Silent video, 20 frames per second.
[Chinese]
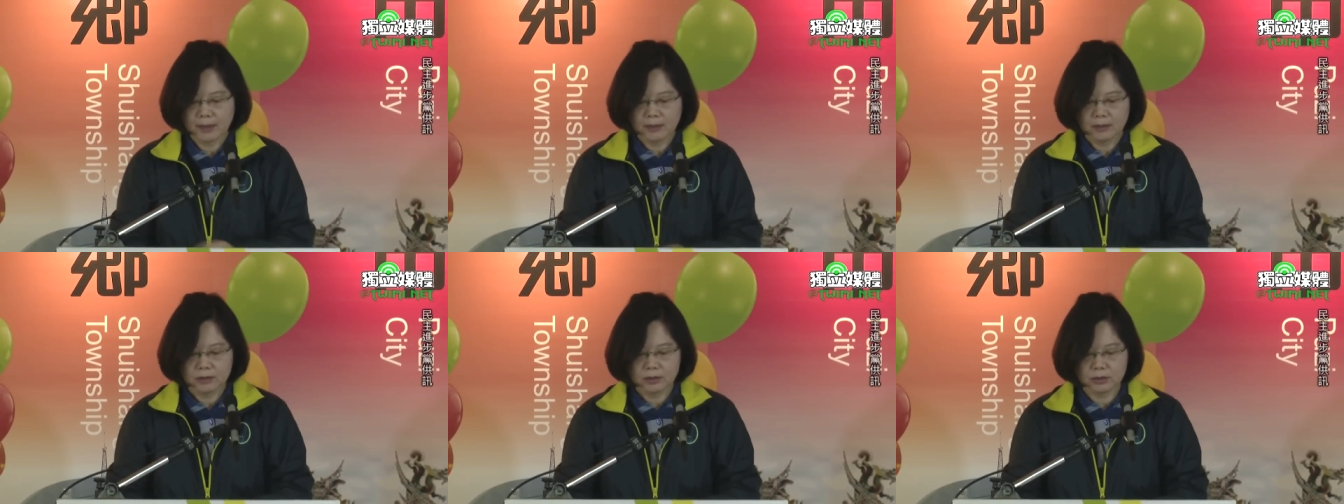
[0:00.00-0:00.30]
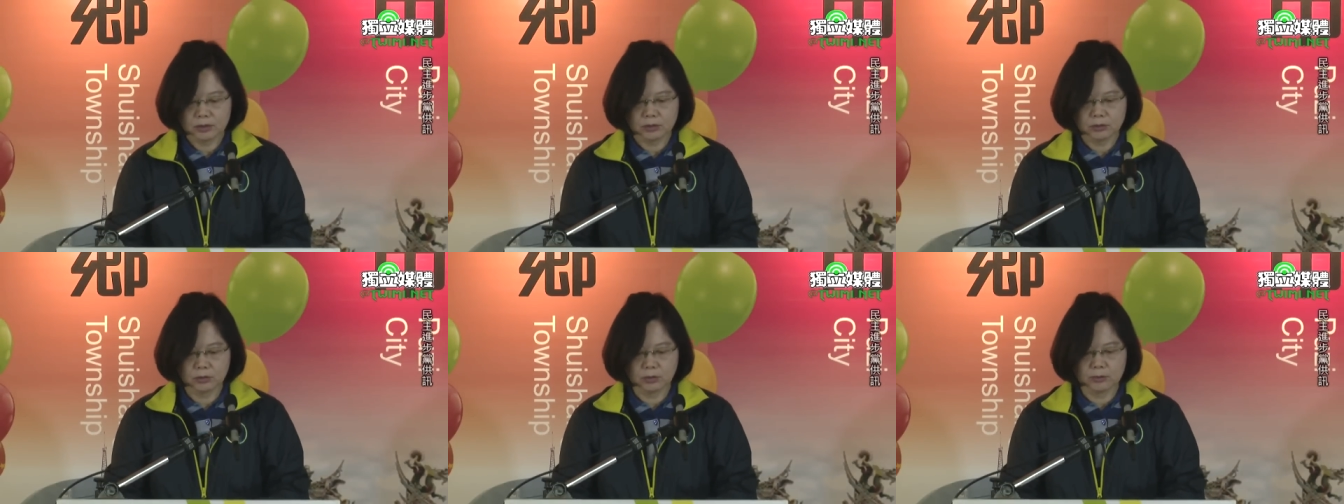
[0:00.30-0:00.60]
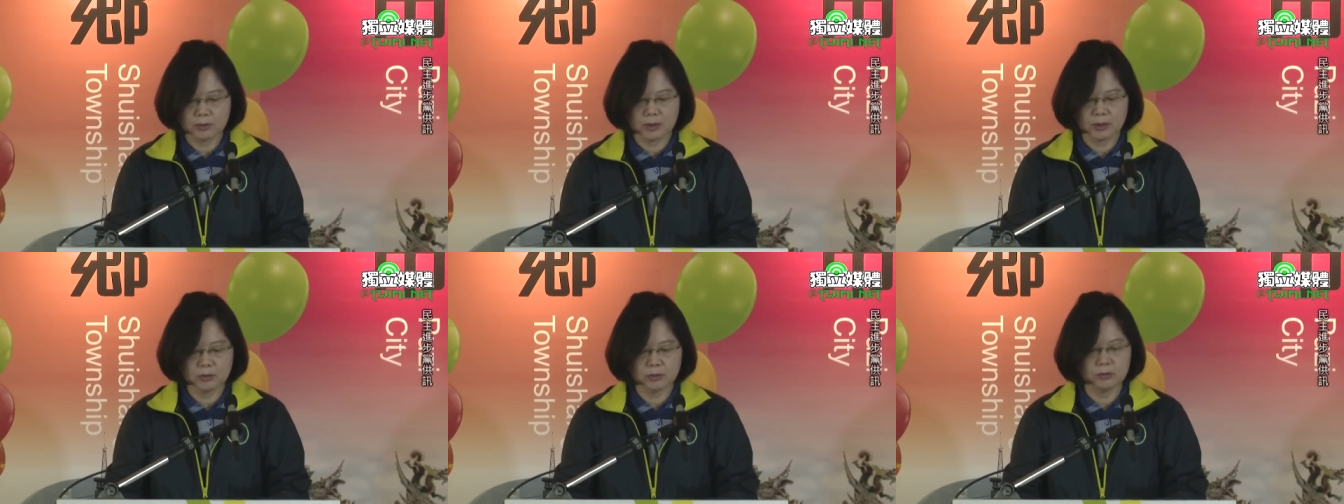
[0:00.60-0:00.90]
就是
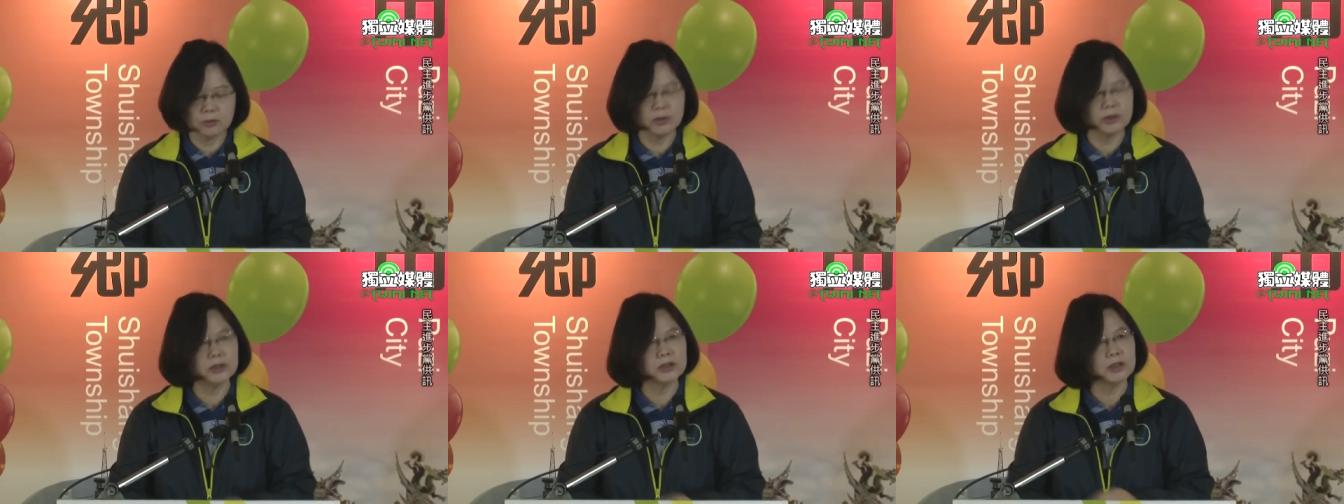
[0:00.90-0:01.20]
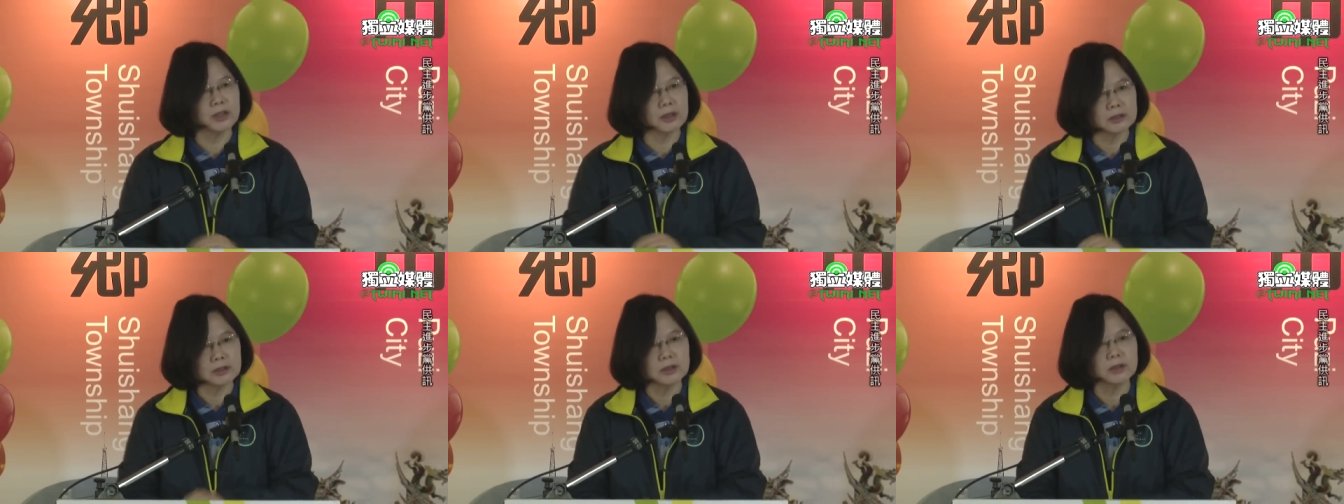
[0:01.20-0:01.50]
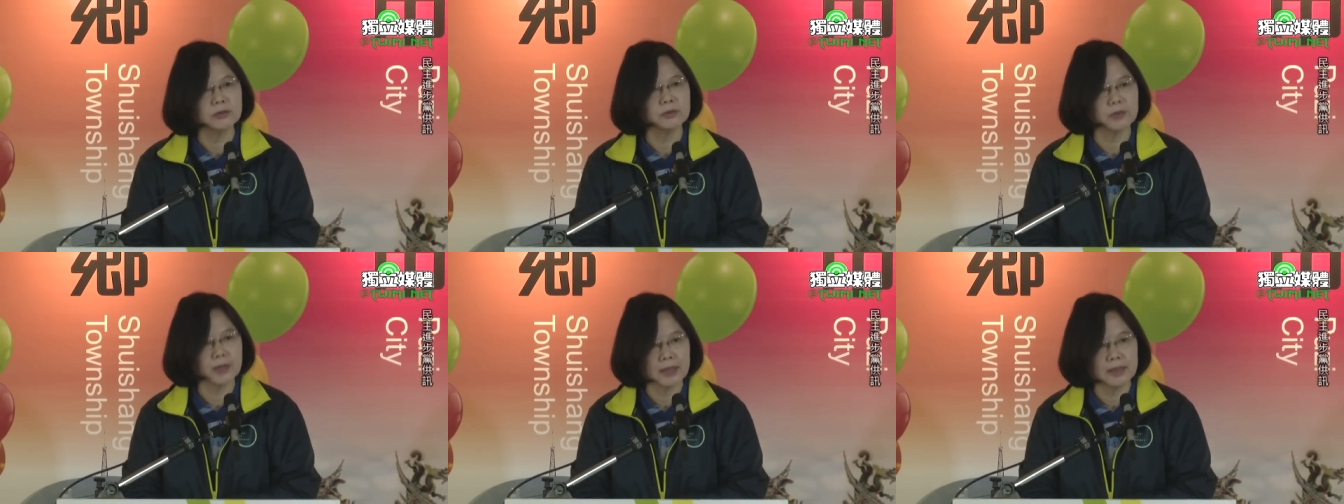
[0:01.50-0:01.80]
我们吴坤一教
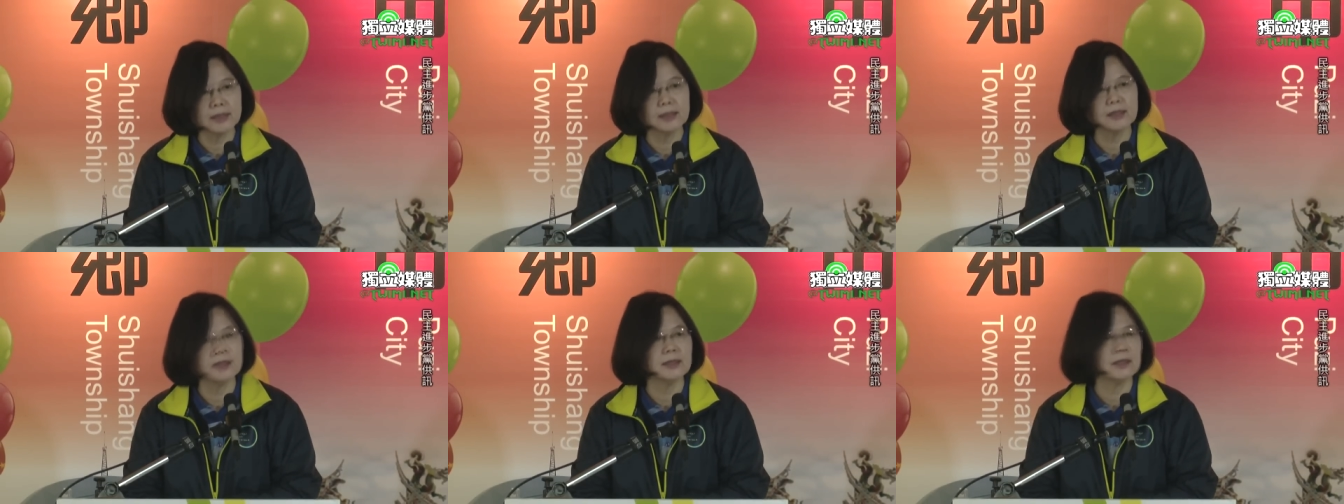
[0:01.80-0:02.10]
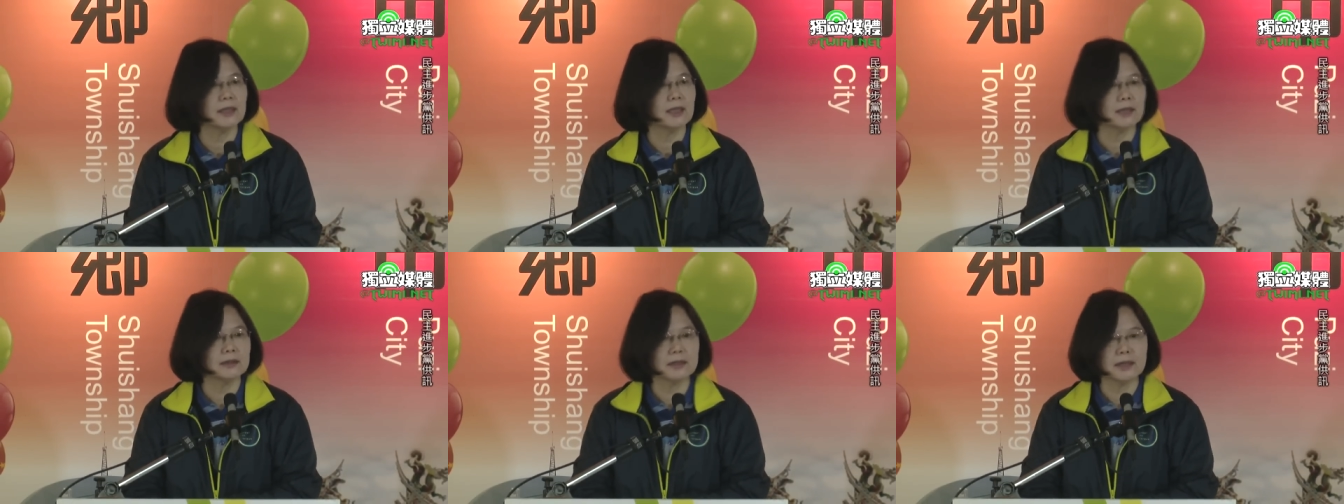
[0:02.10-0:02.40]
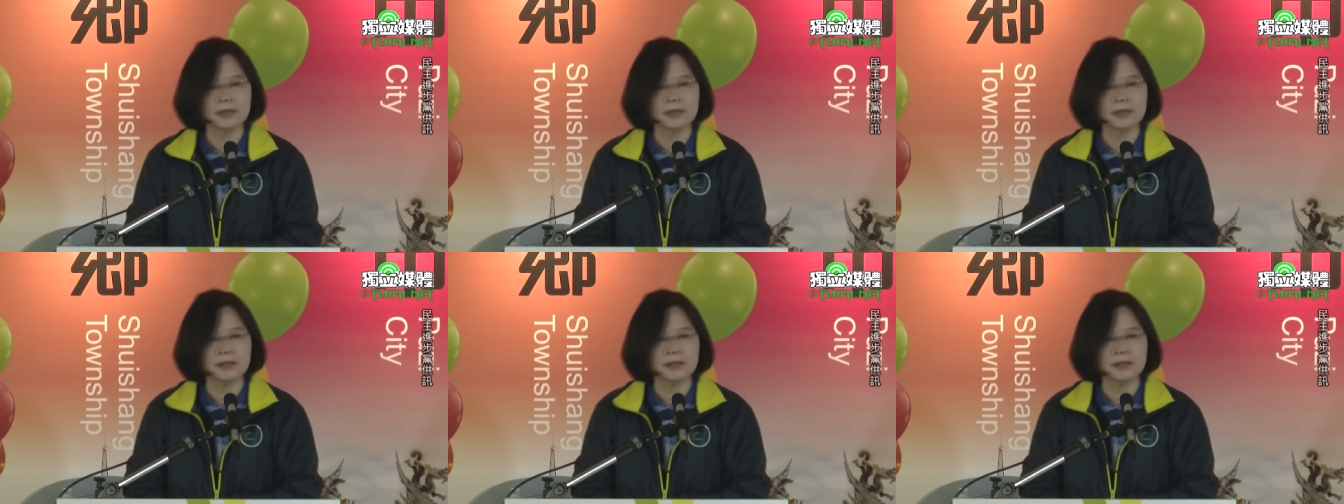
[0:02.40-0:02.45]
授愿意啊